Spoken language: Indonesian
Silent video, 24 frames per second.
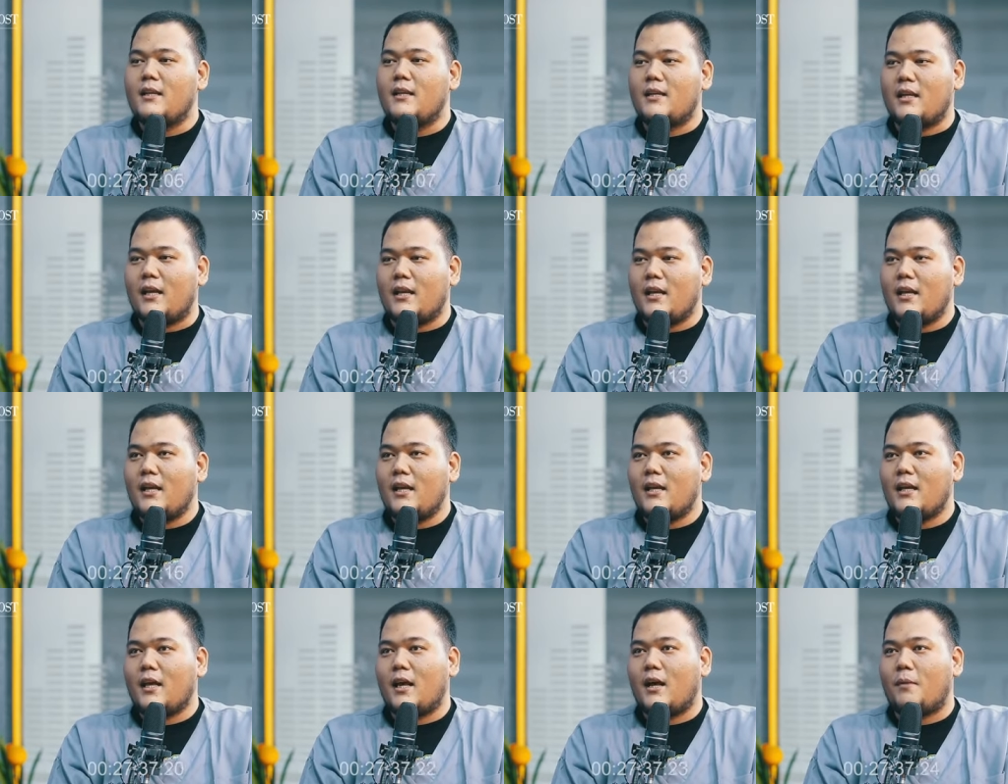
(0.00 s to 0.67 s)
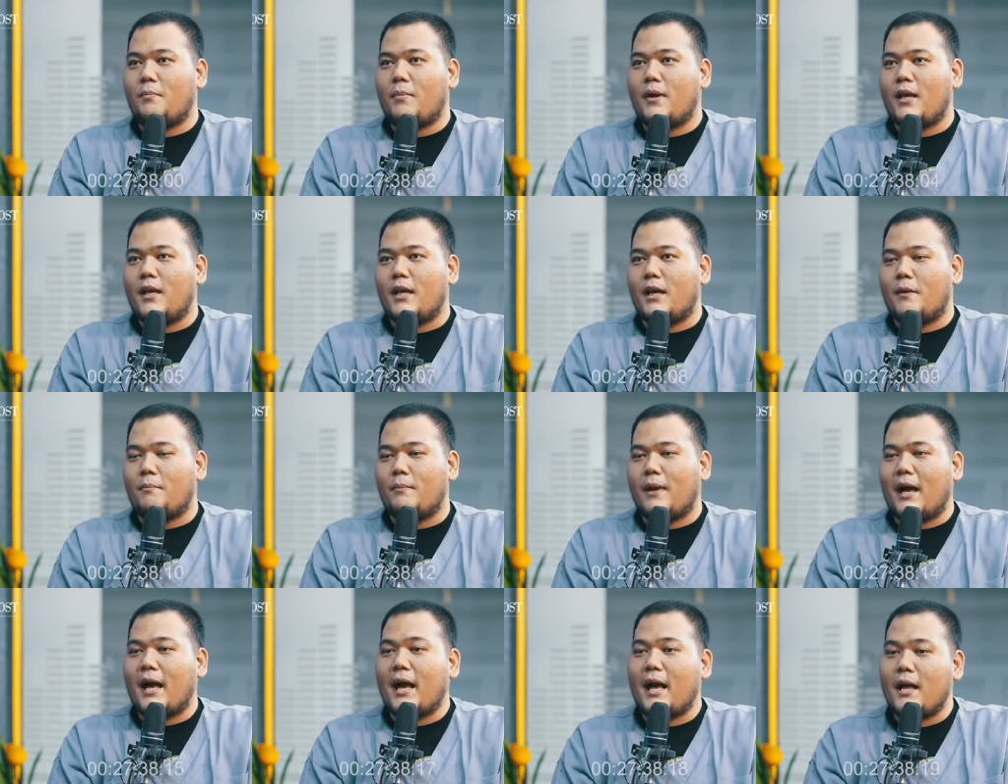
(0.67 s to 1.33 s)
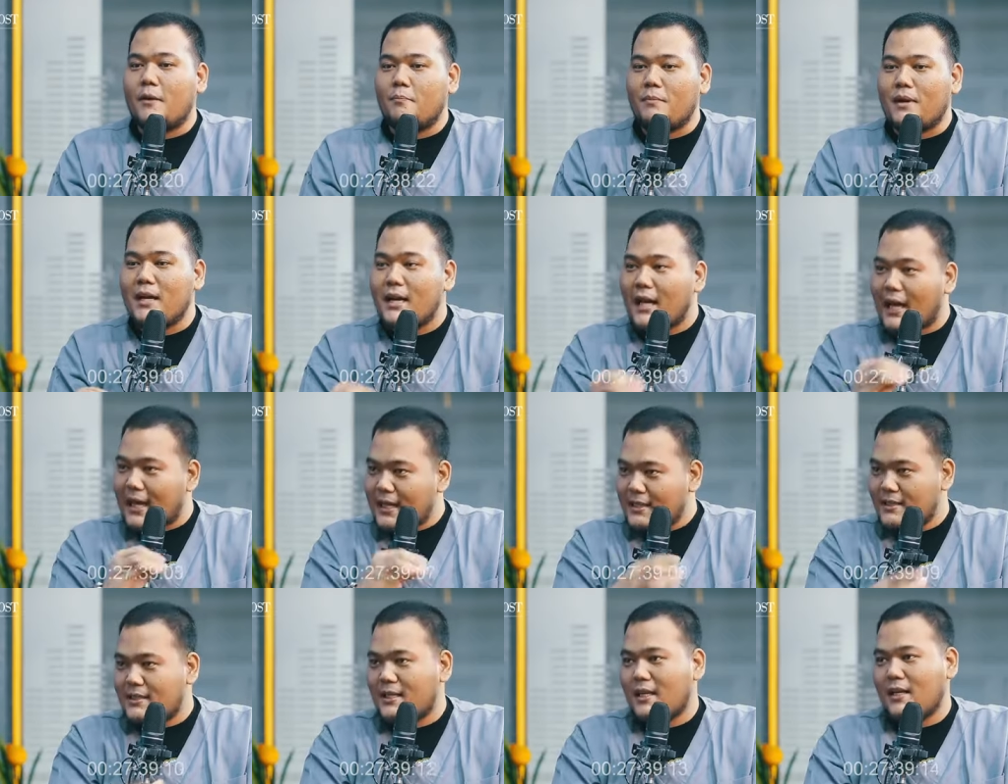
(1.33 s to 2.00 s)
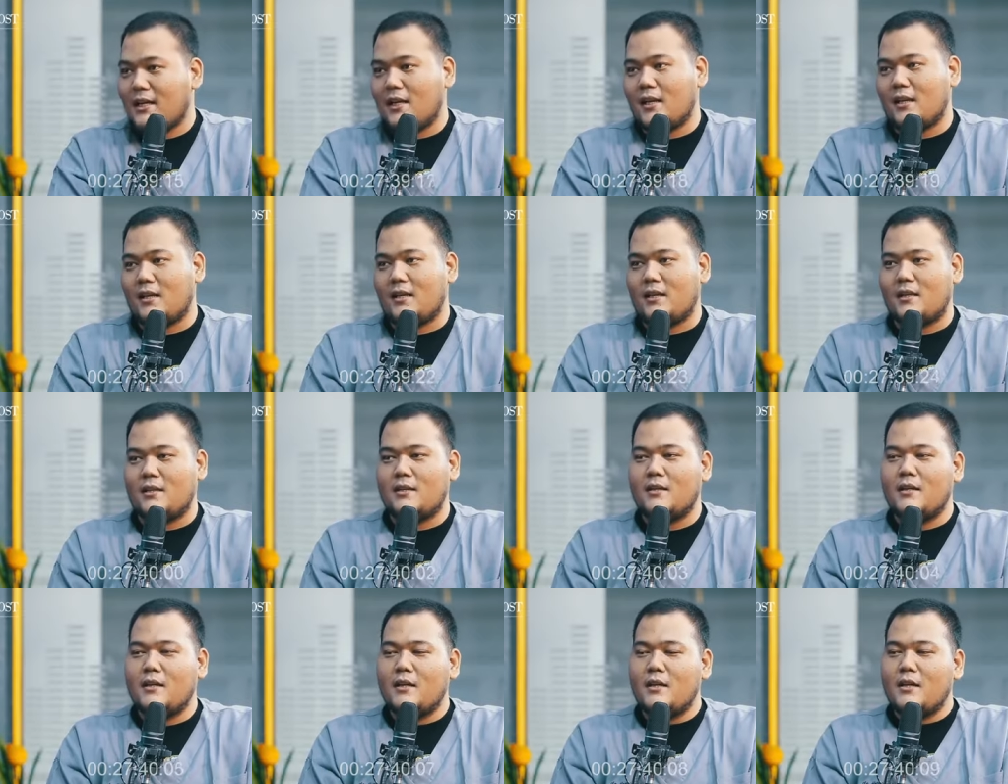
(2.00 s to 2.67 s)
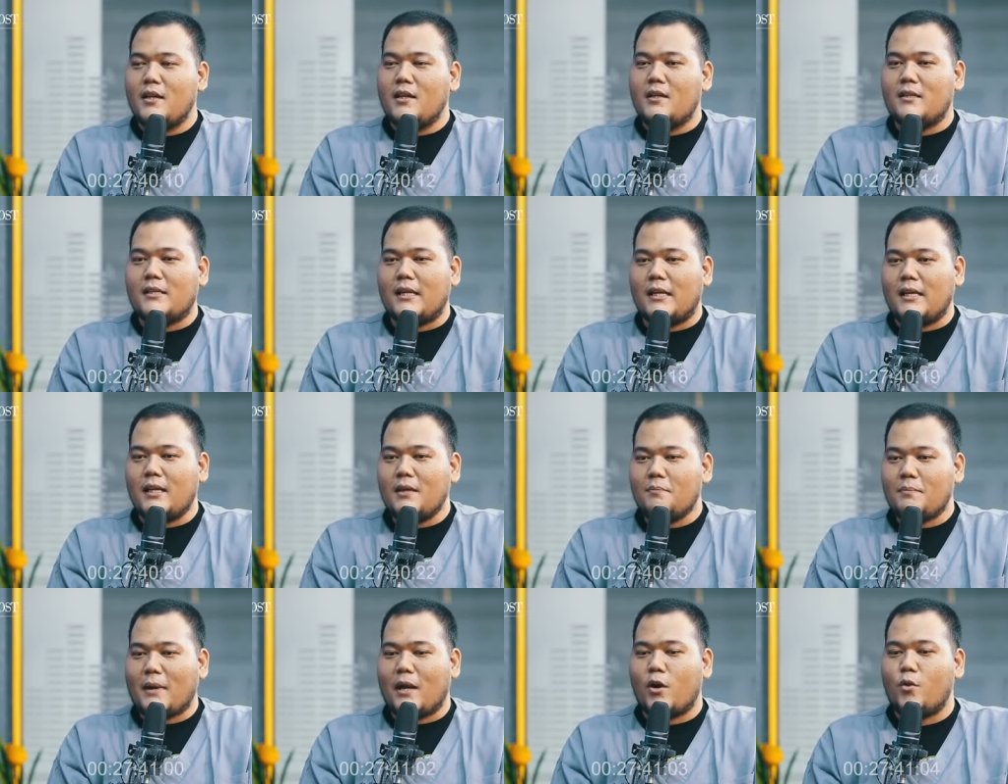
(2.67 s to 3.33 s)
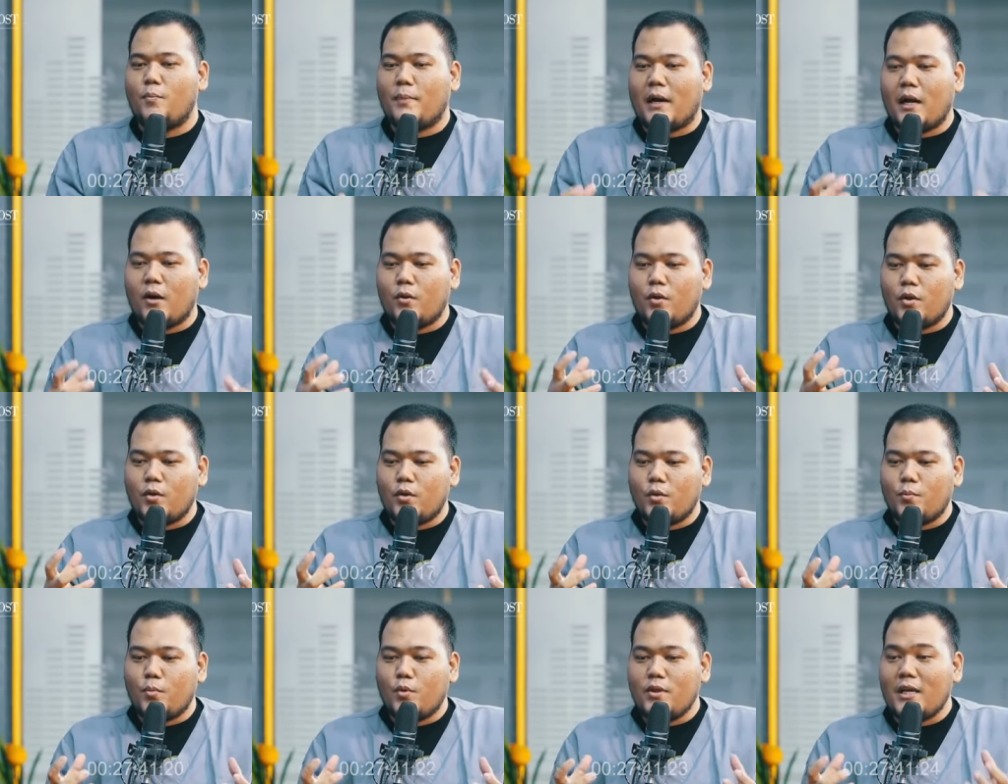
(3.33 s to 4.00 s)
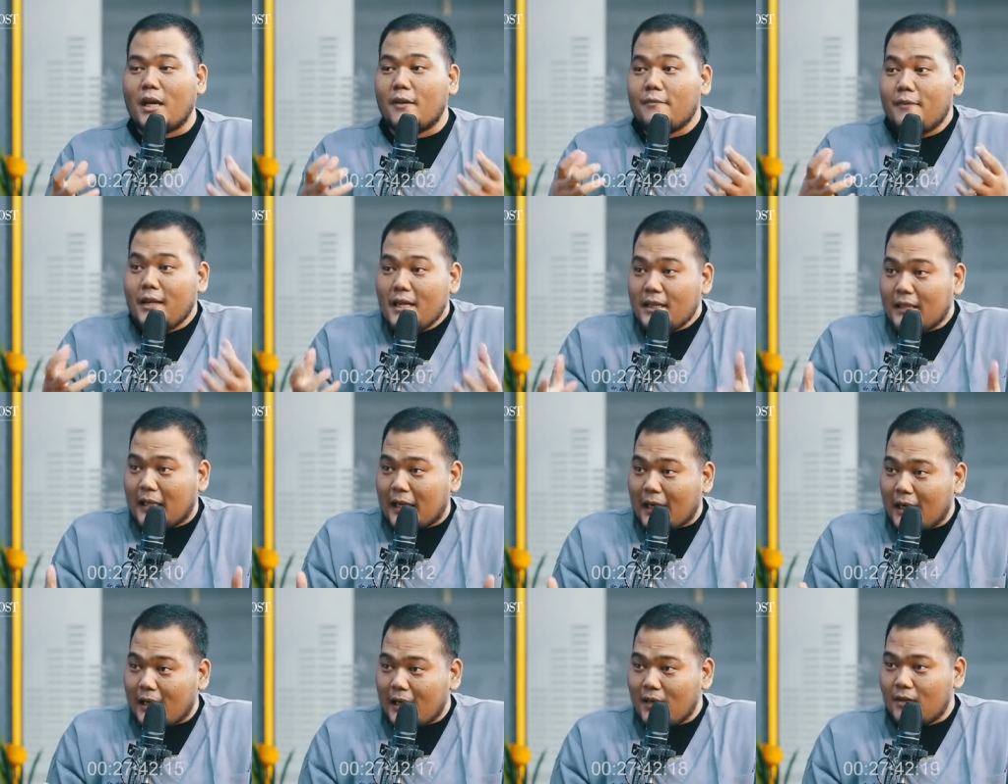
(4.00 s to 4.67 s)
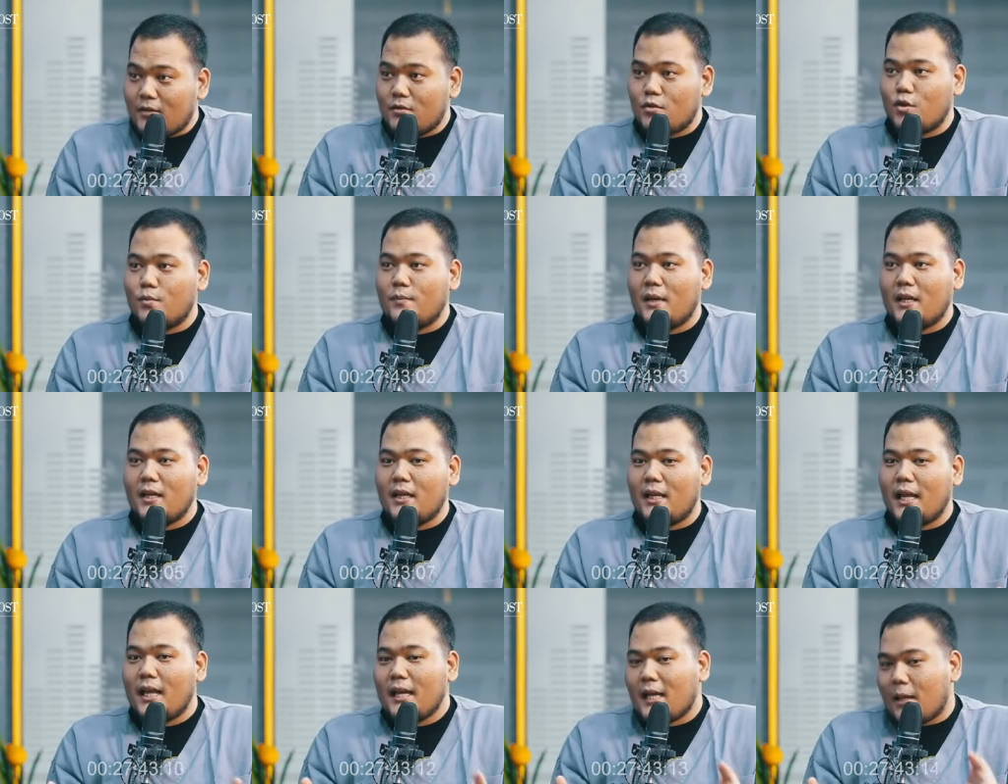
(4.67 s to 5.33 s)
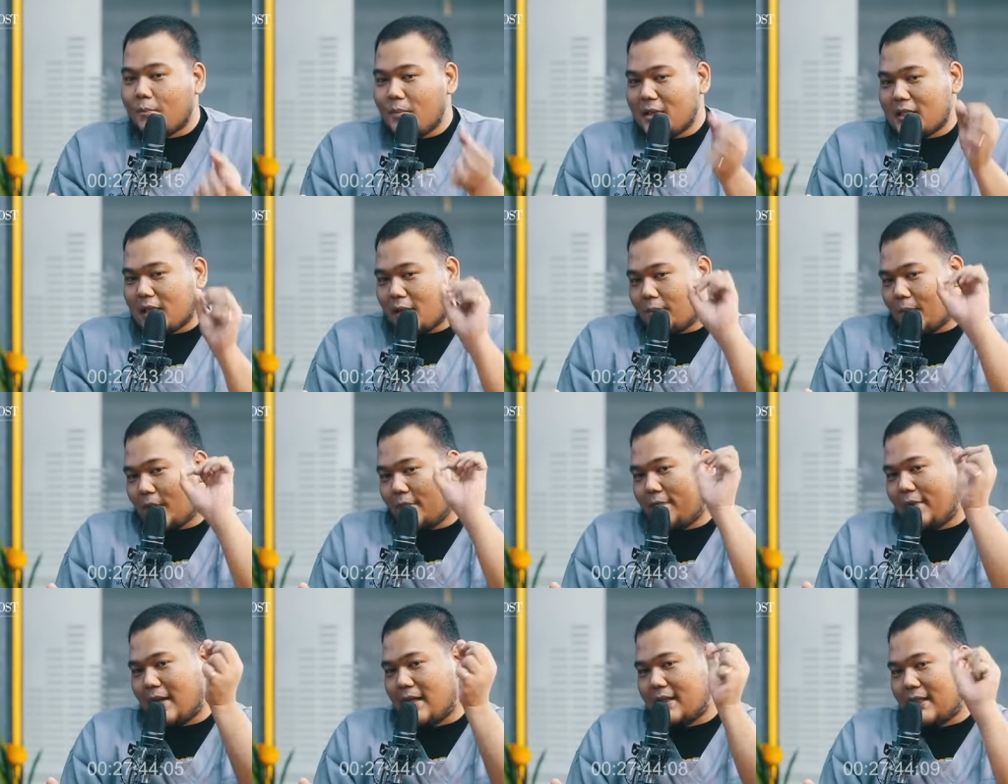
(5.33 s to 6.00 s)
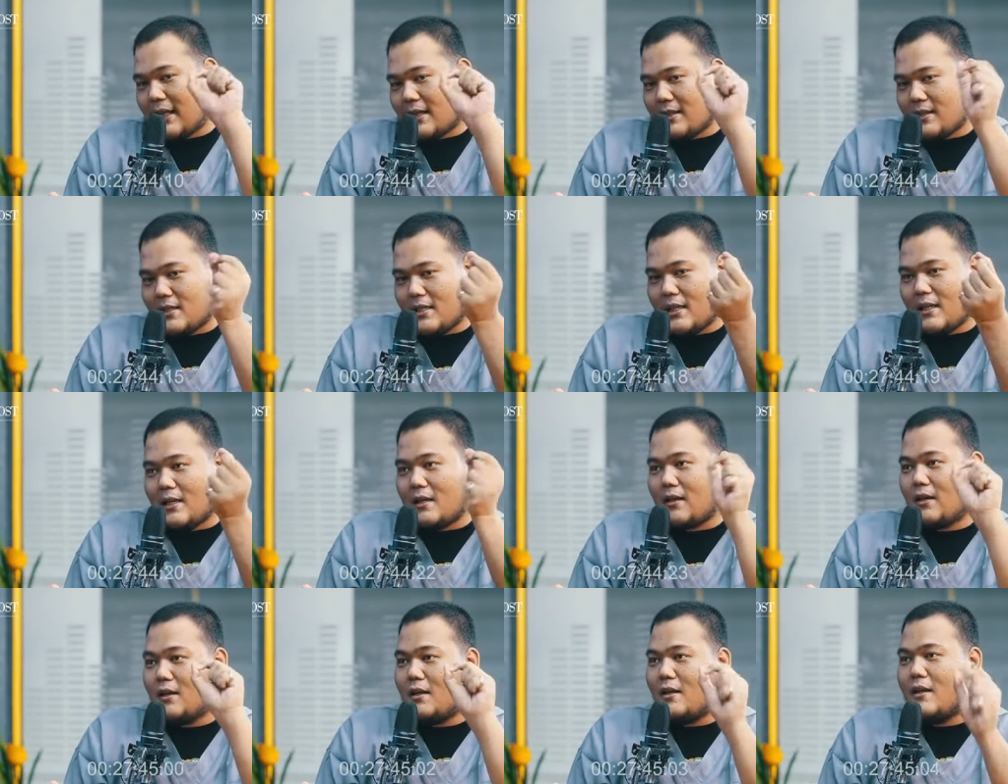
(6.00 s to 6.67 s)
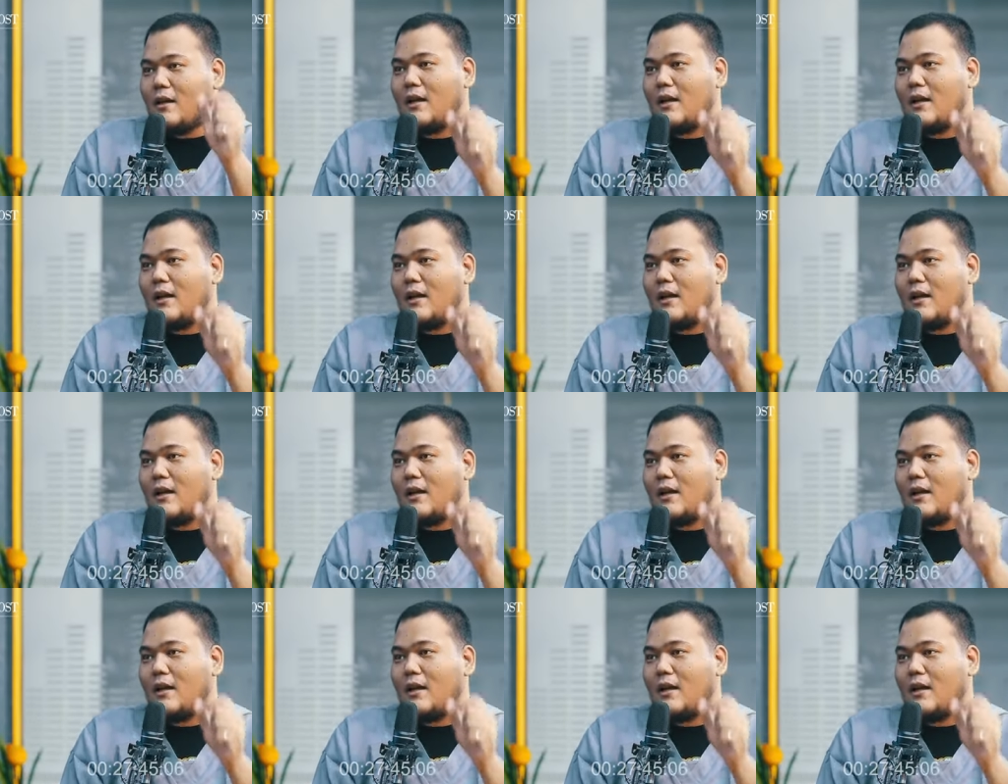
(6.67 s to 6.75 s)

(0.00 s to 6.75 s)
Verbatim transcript: jadi apa ya bahan benda asing dia ya. Jadi paru-paru itu punya filter, cuman yeah. dia nggak bisa memfilter si